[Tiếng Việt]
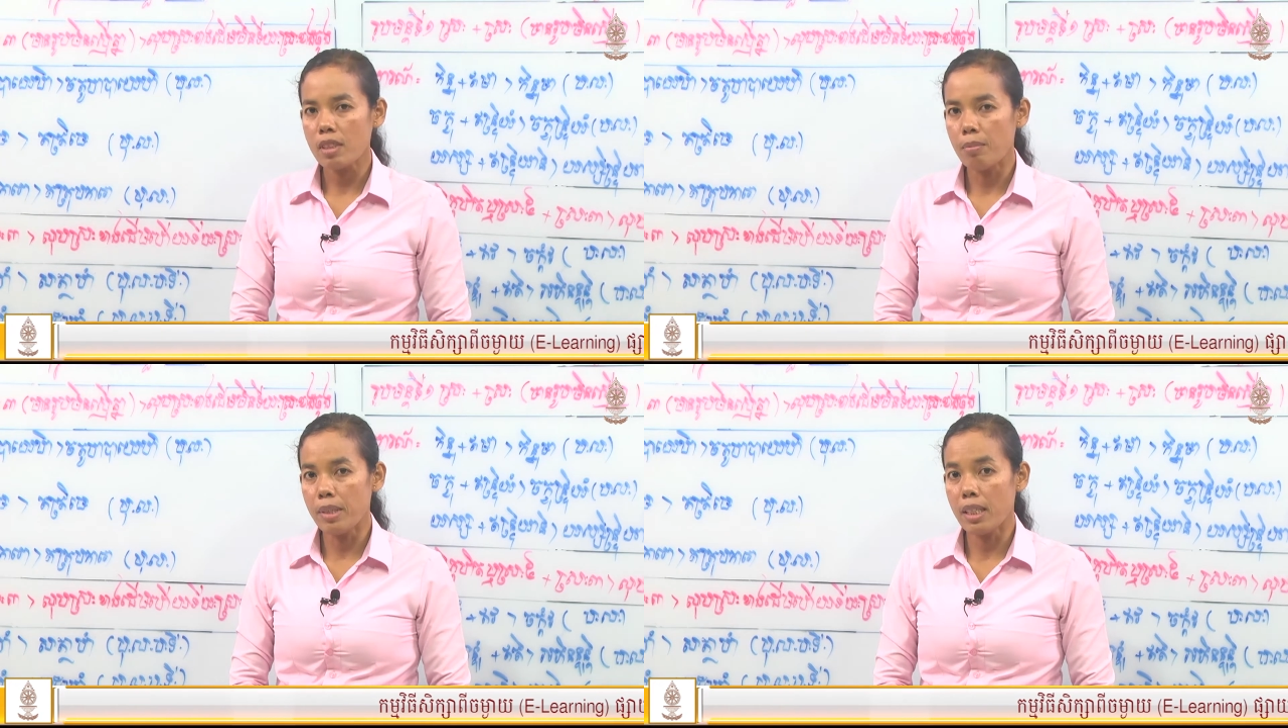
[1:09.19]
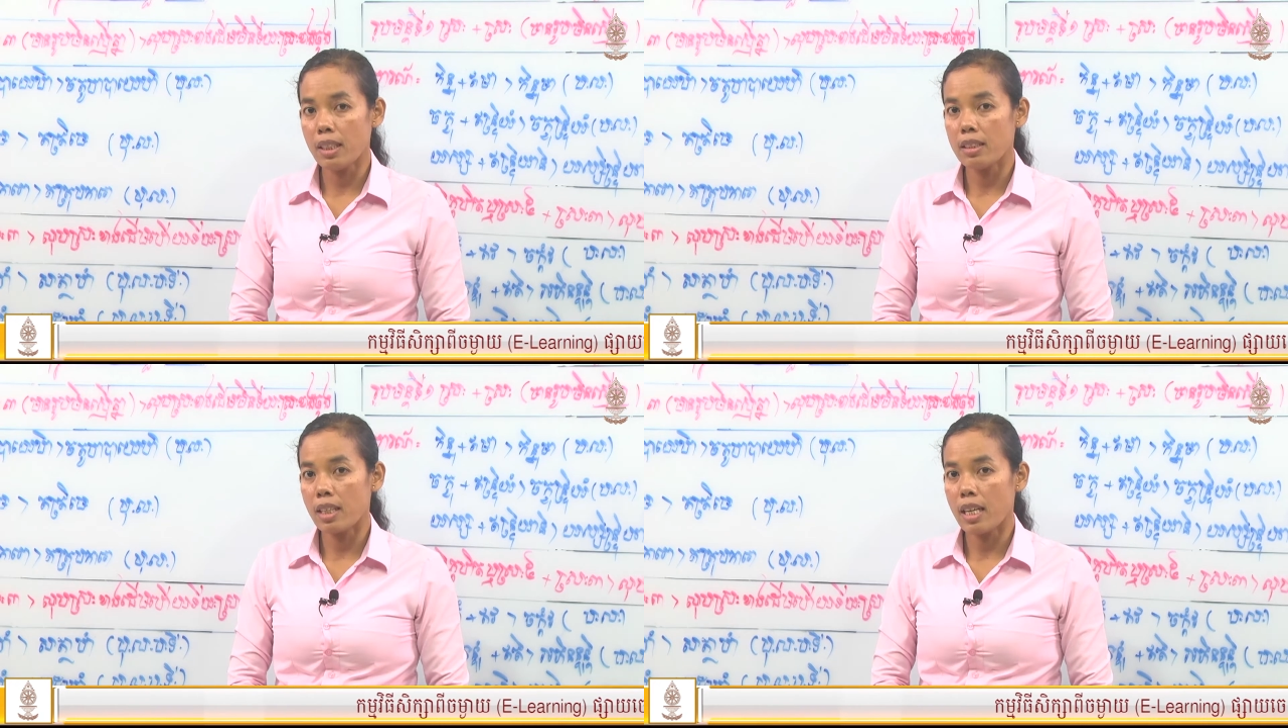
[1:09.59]
miền
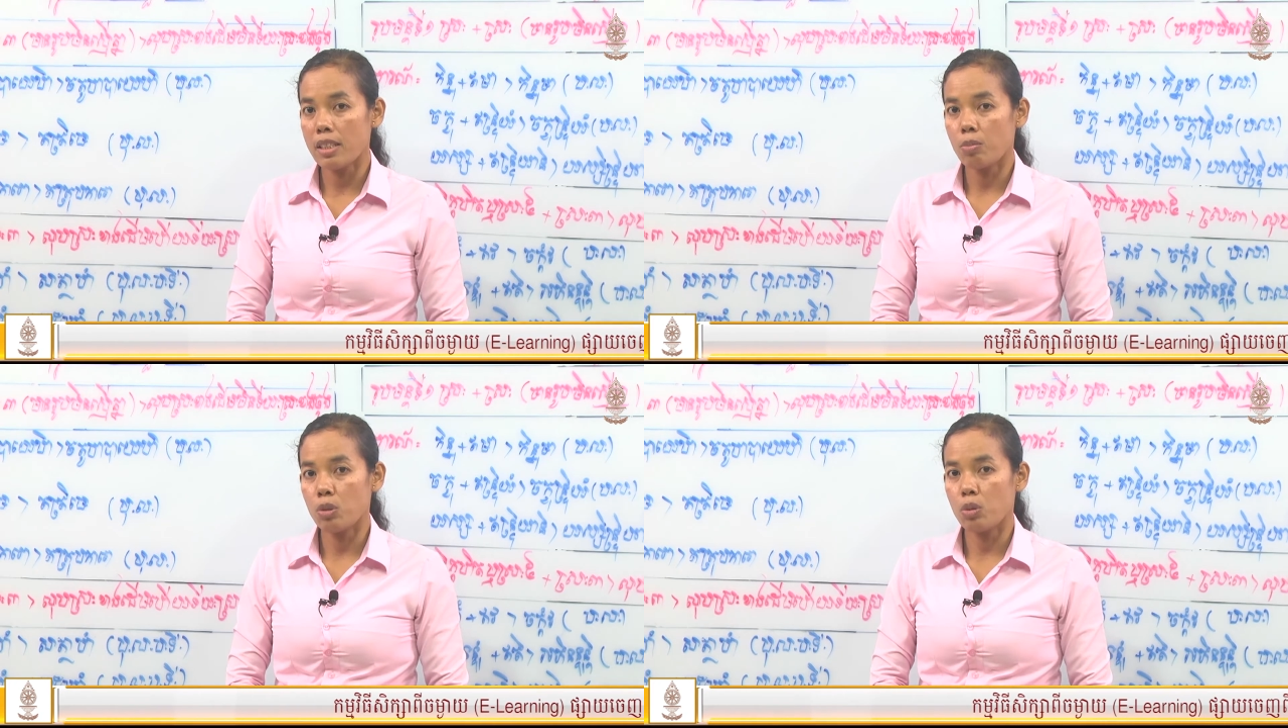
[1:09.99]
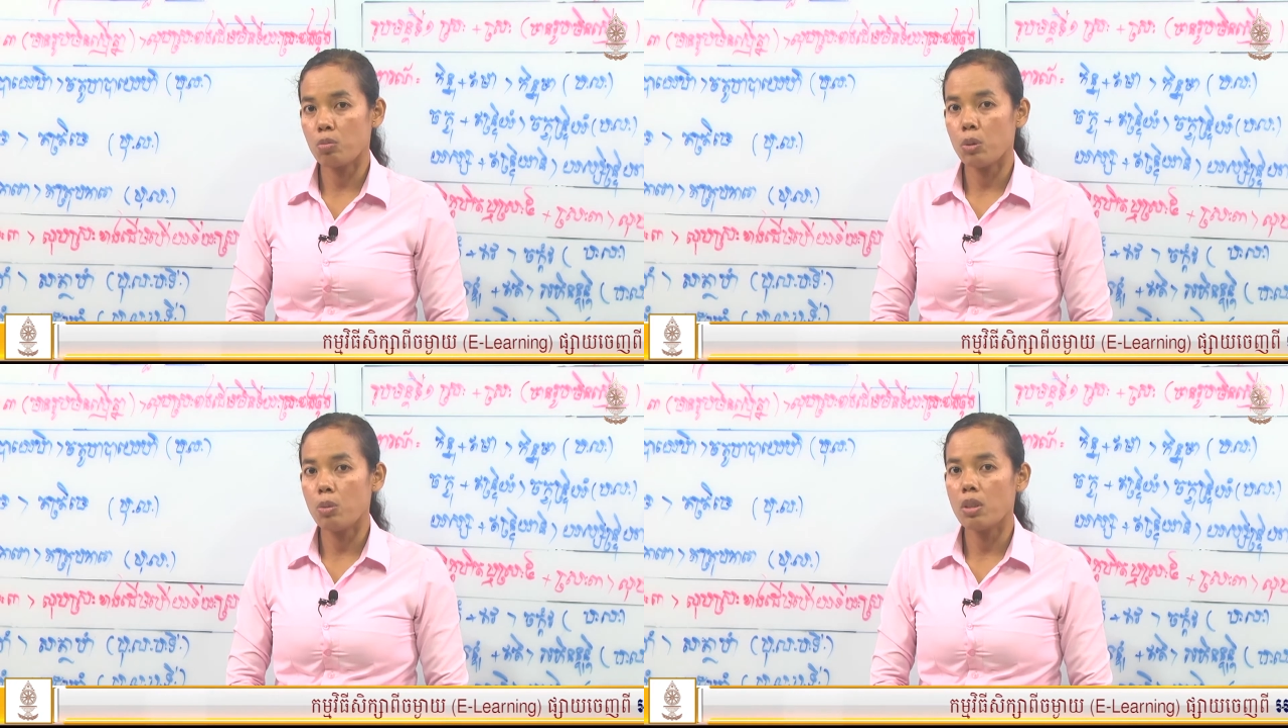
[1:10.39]
trứ ở đây chấm nôn
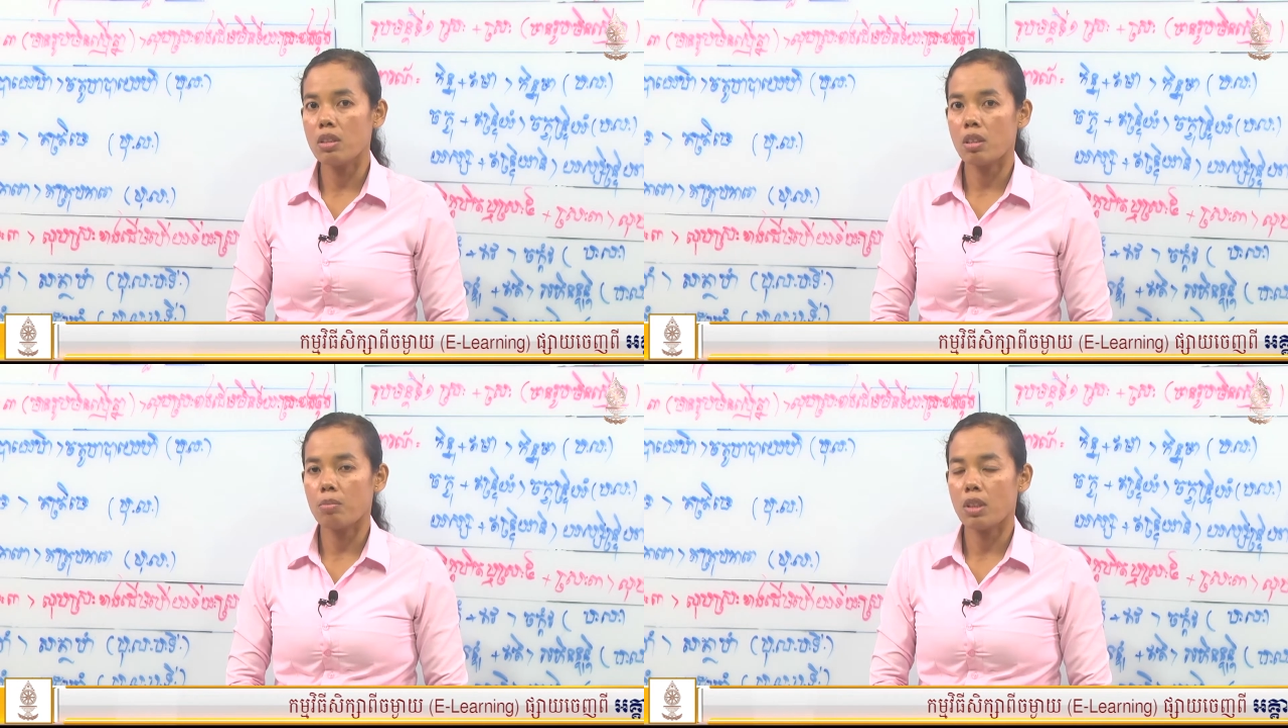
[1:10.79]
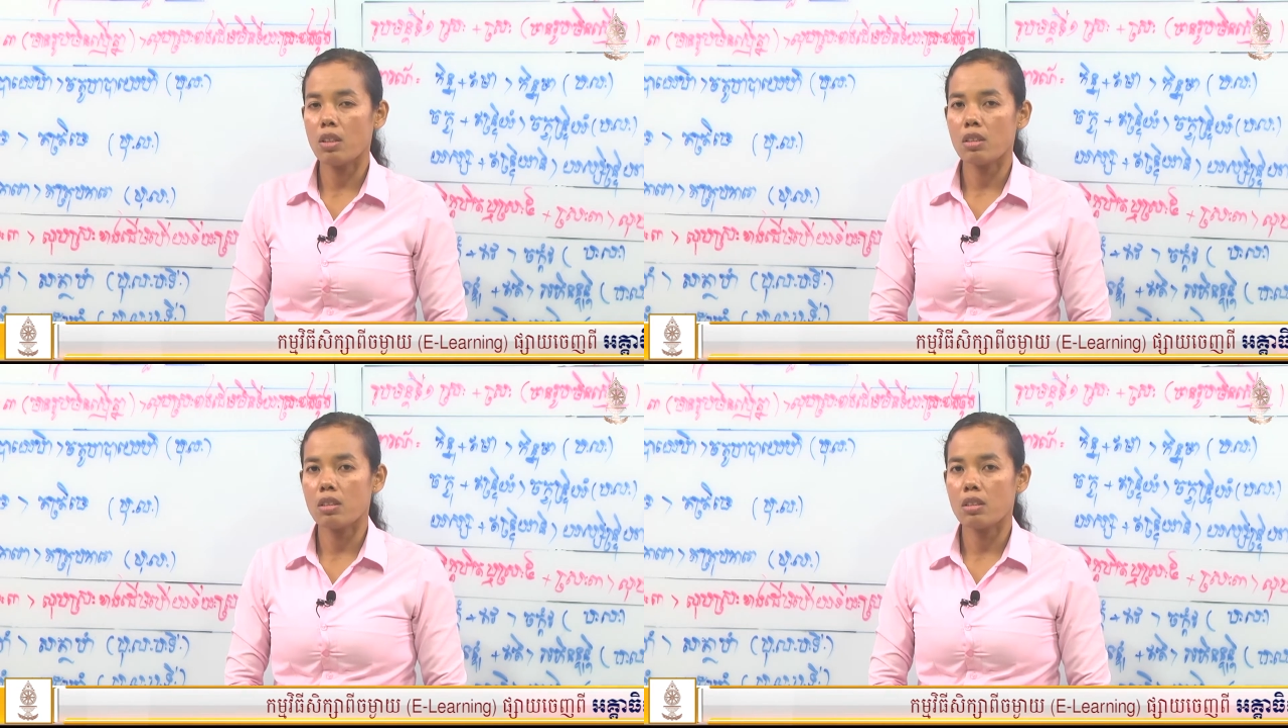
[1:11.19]
buồn chấm nót